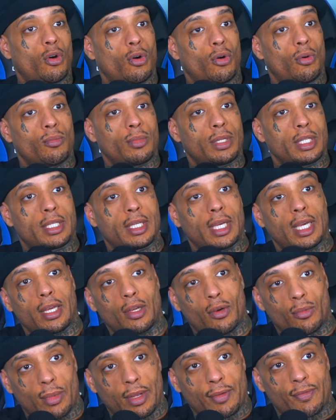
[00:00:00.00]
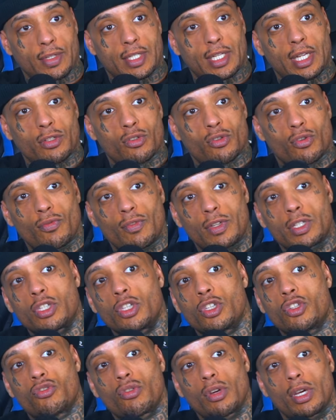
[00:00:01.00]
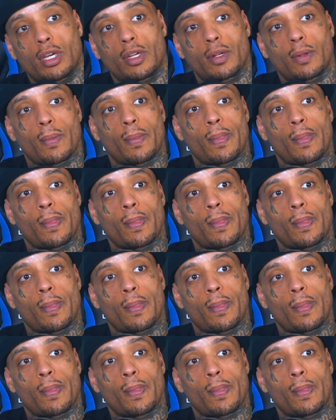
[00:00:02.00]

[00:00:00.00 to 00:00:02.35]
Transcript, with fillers: um, dich, um etwas anzugucken, was dich triggert.